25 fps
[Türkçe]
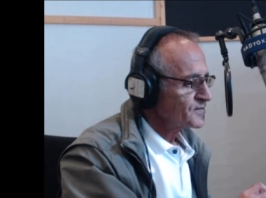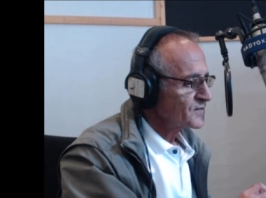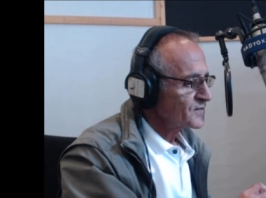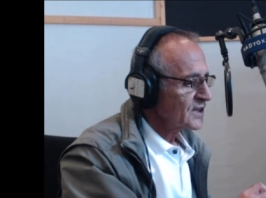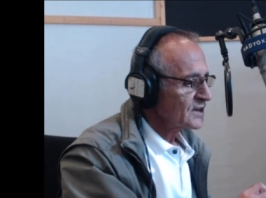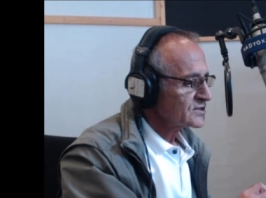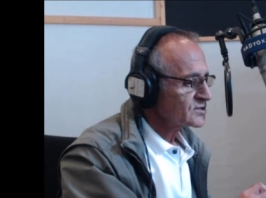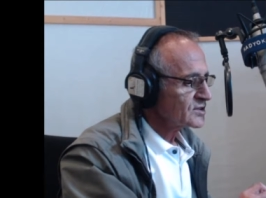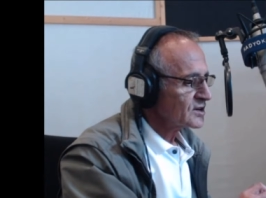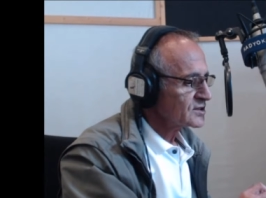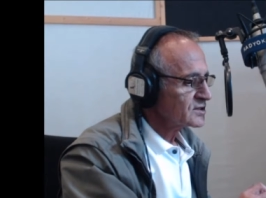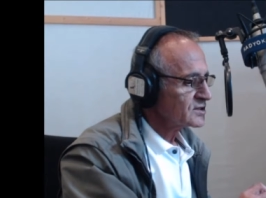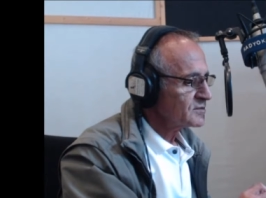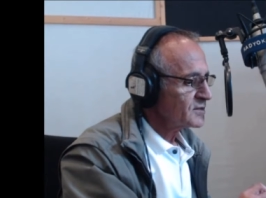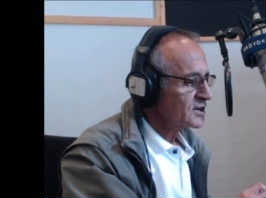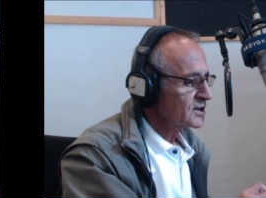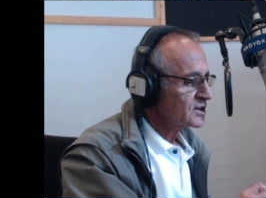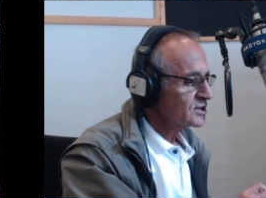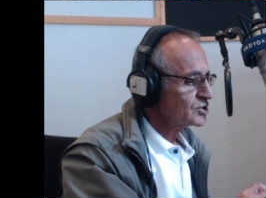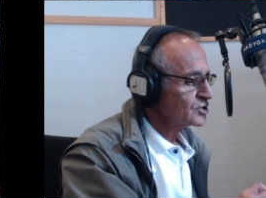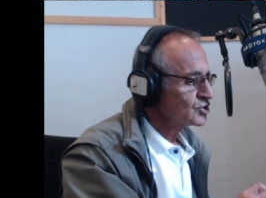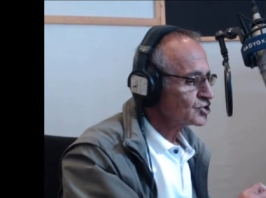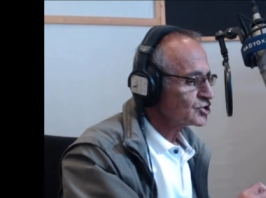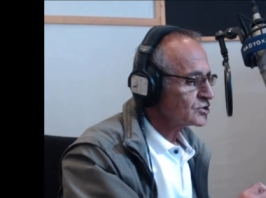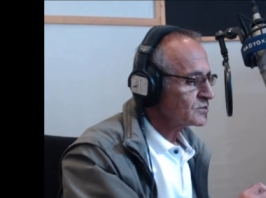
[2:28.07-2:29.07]
Yasaklama
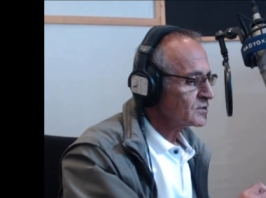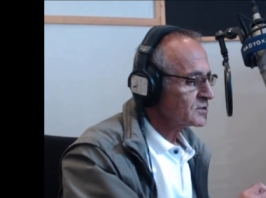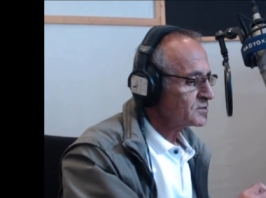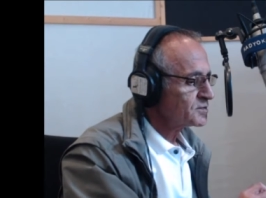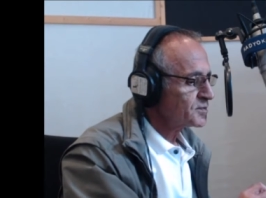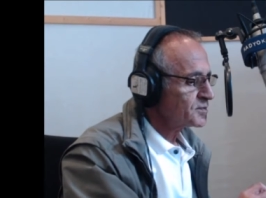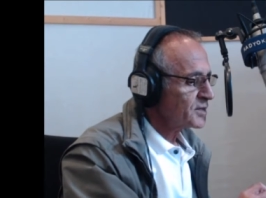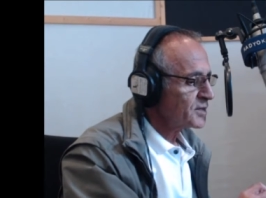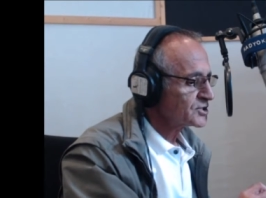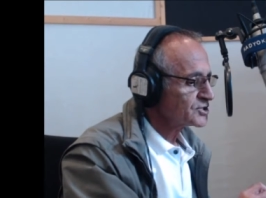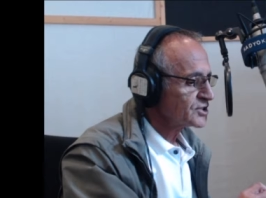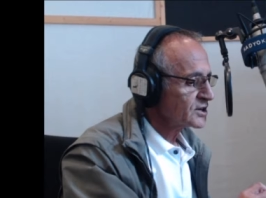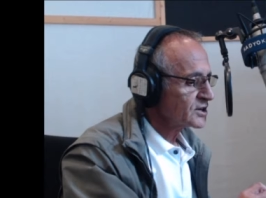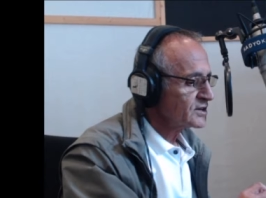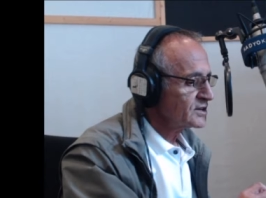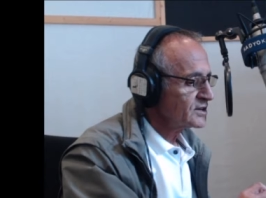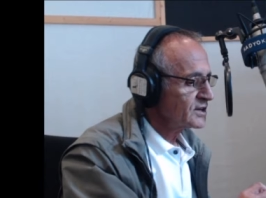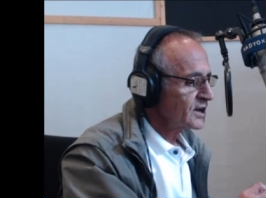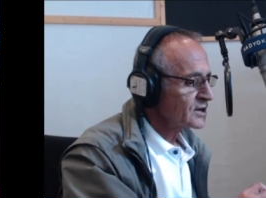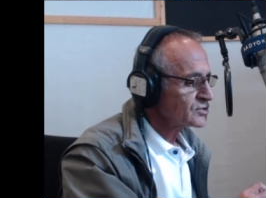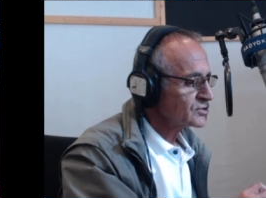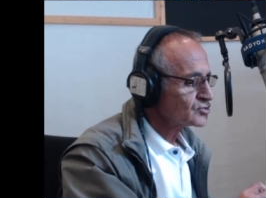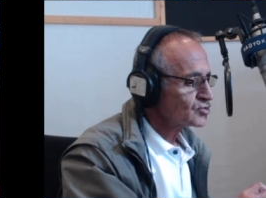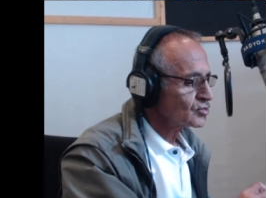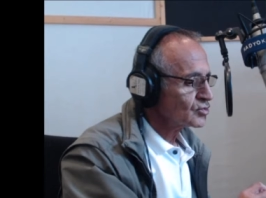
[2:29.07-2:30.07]
girişimi
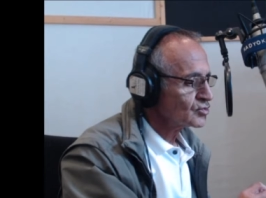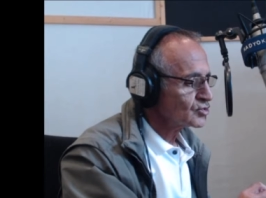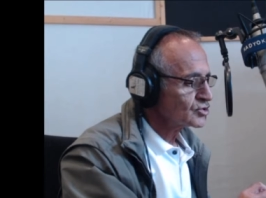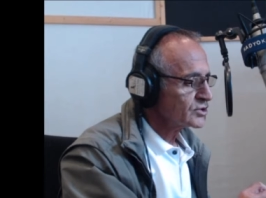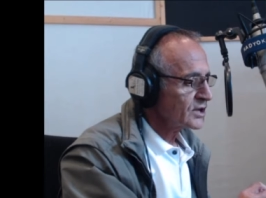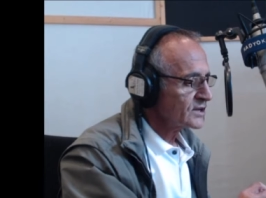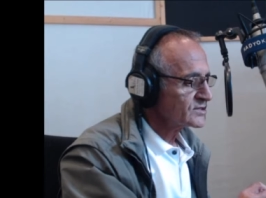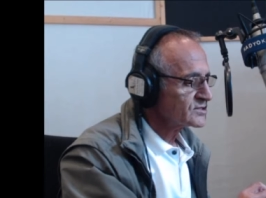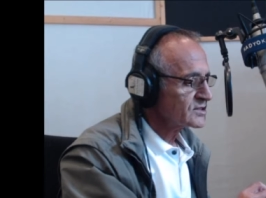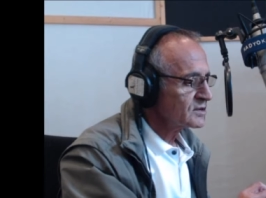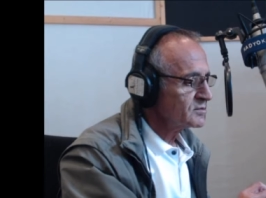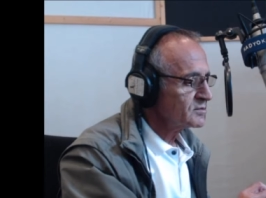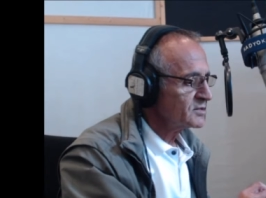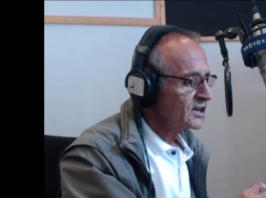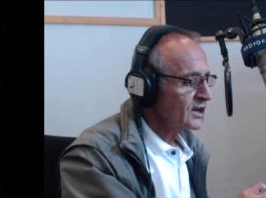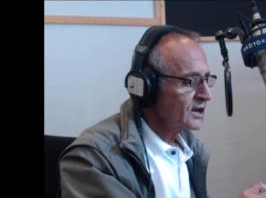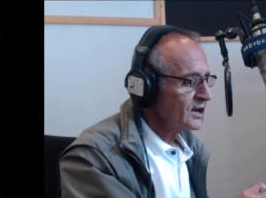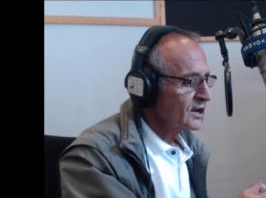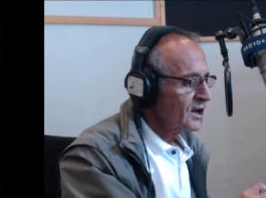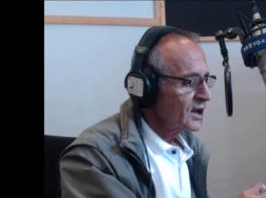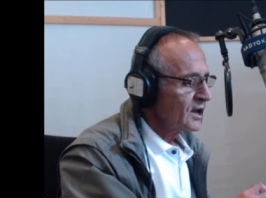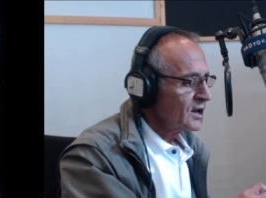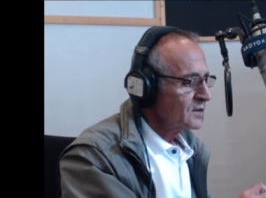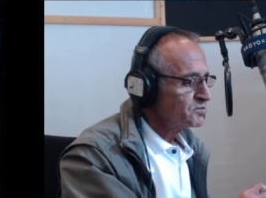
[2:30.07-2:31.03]
başarıyla sonuçlansa bile